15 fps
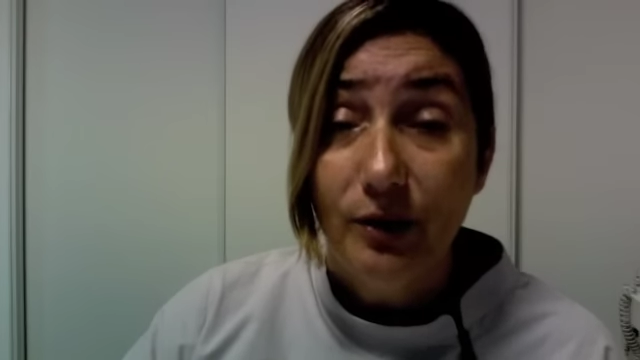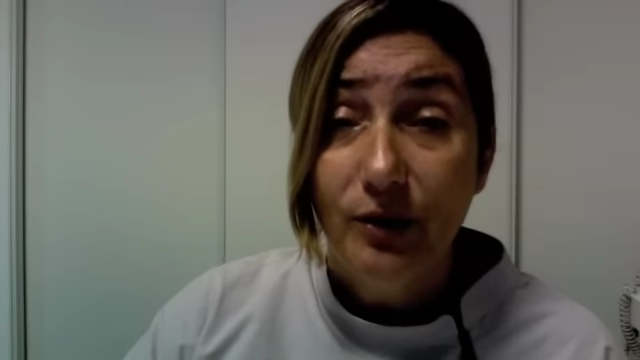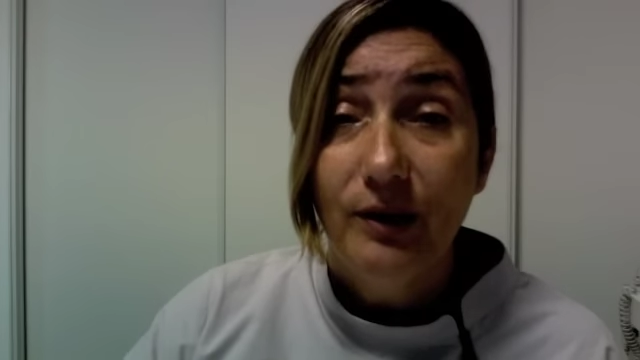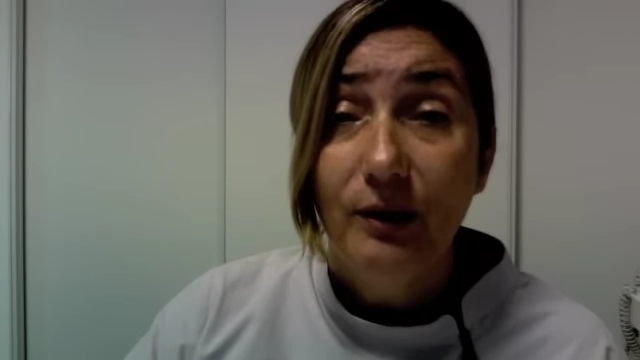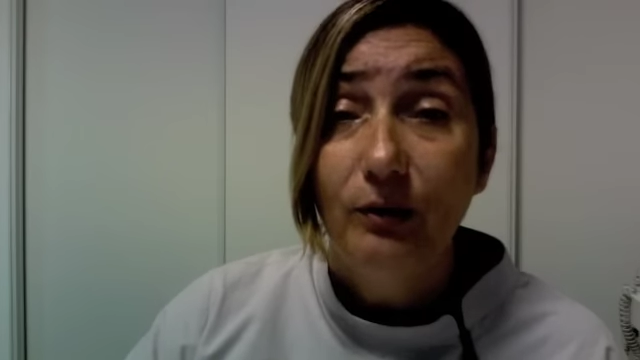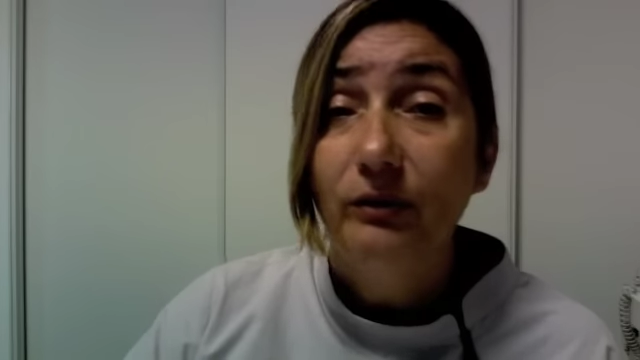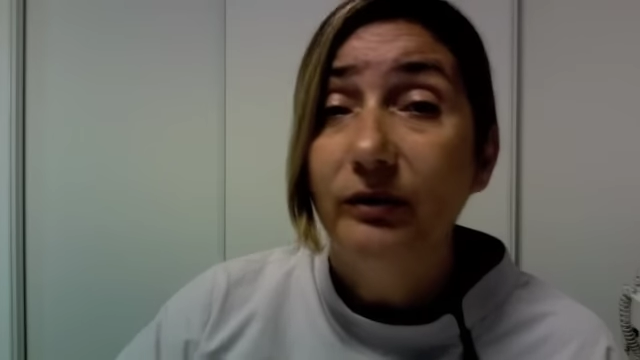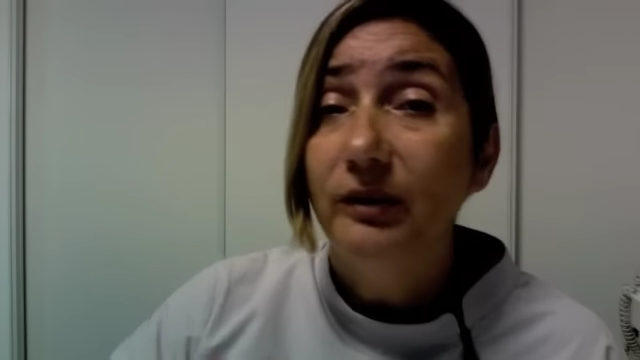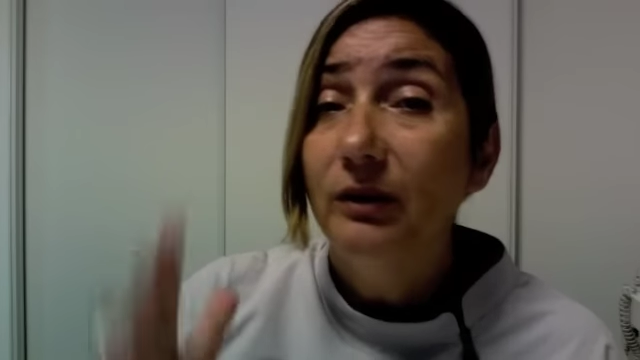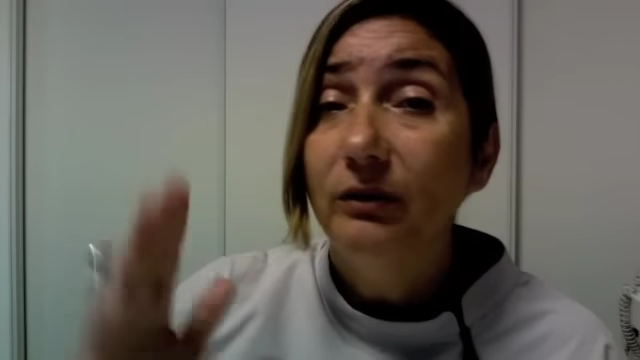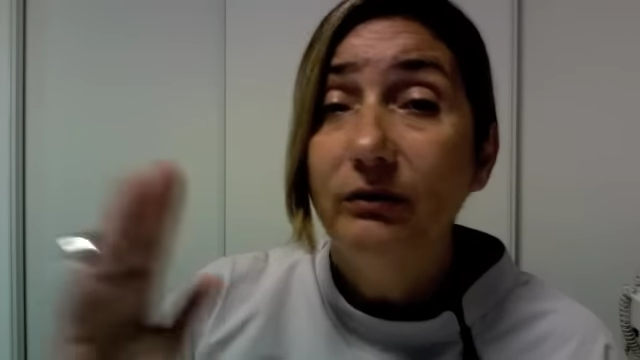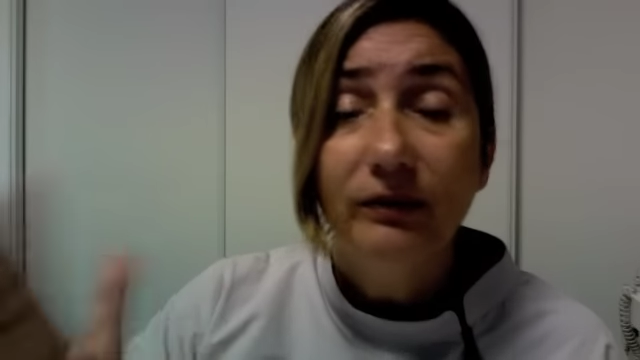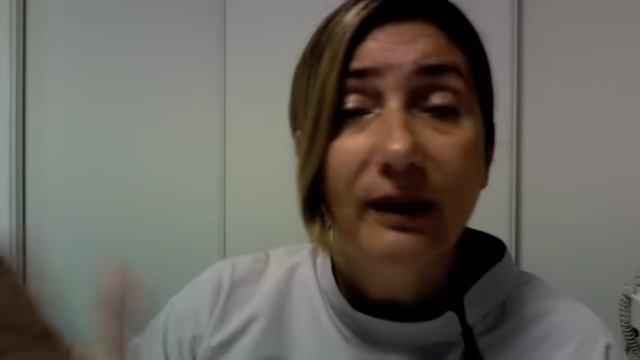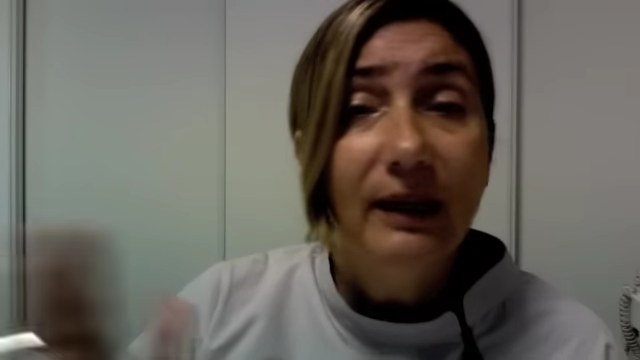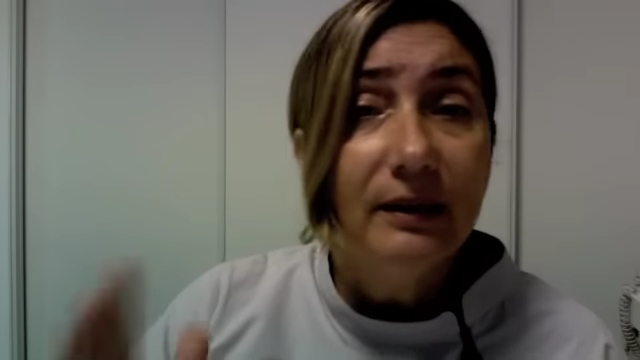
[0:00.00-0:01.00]
Está convidando
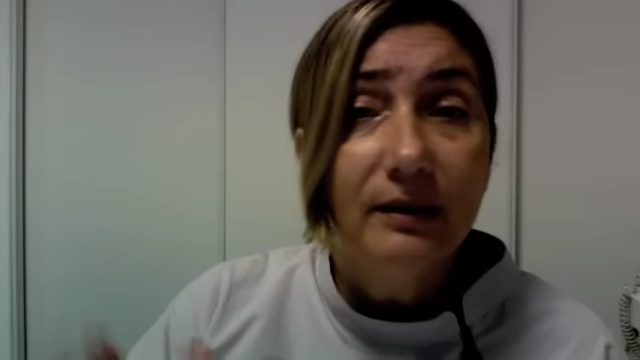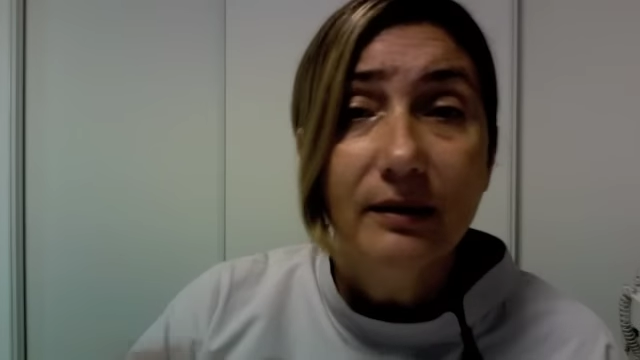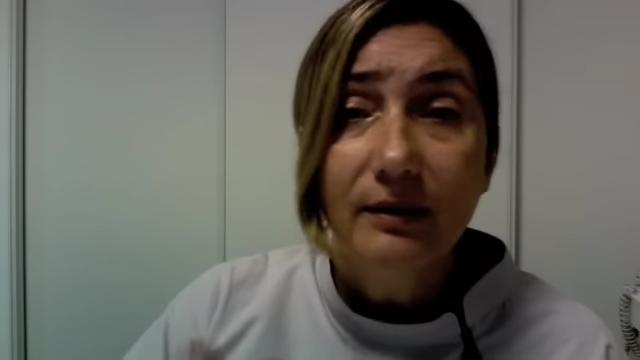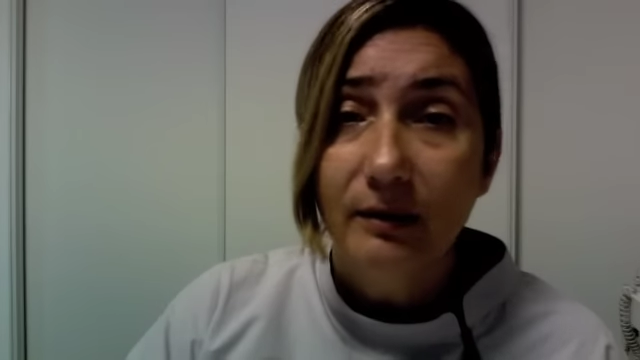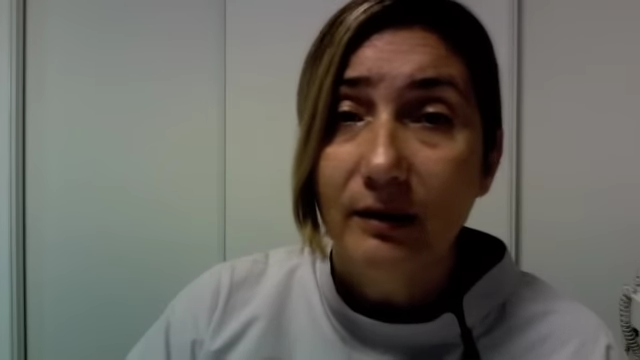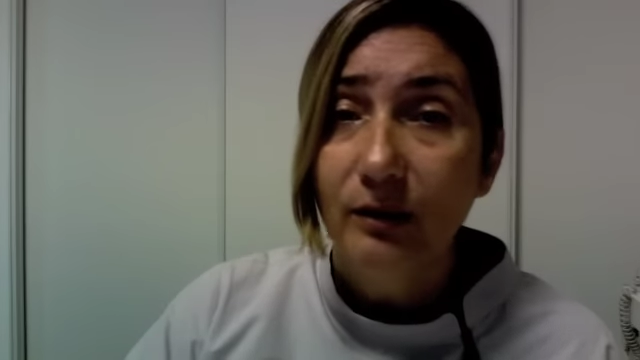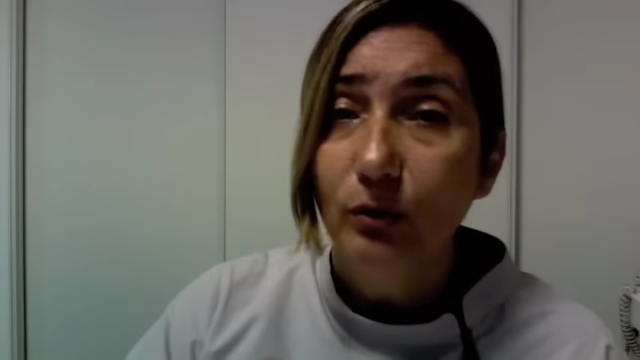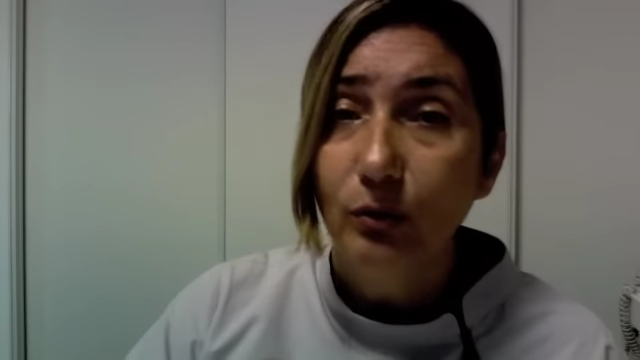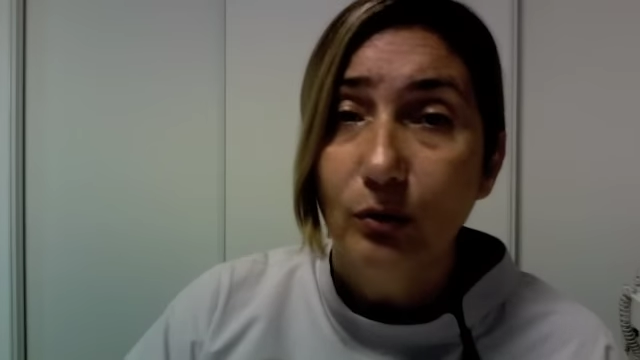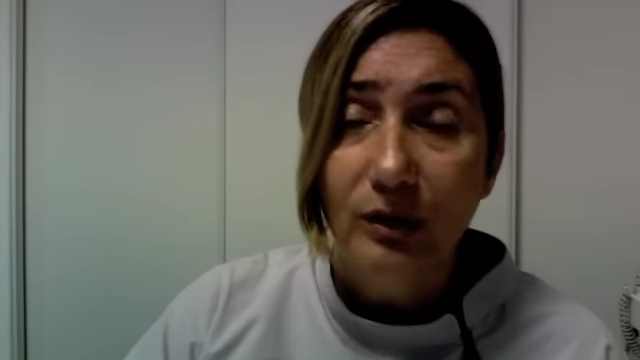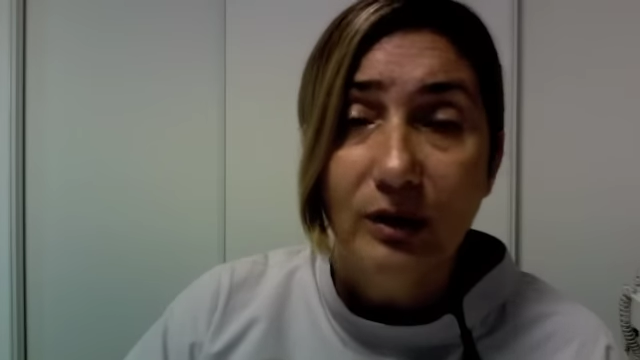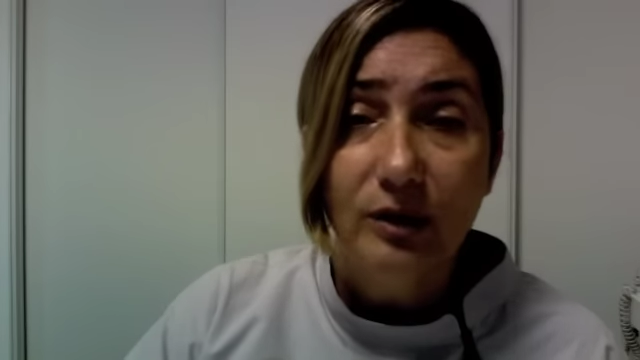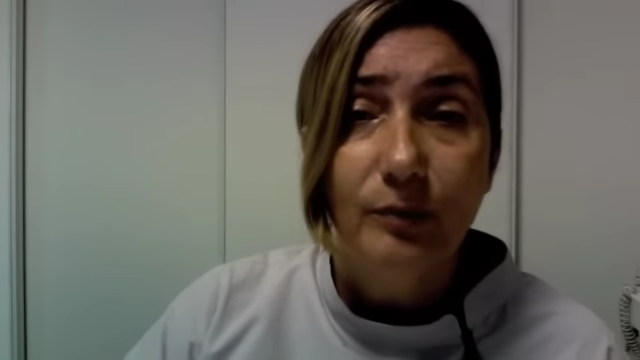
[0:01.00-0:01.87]
várias cantoras